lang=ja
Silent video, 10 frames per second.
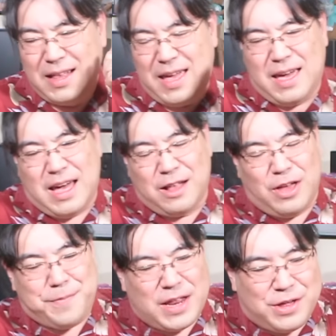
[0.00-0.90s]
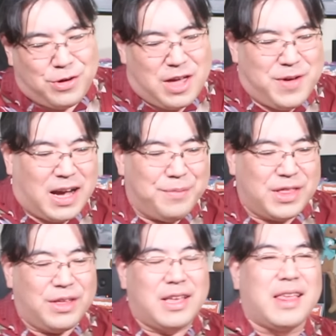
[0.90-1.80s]
ね、あの、やっぱり一生懸命噛
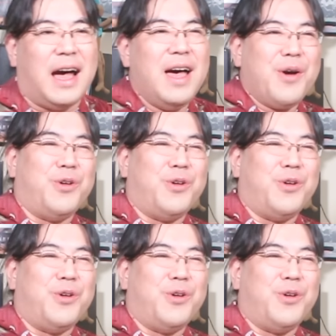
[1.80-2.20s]
みついてさ、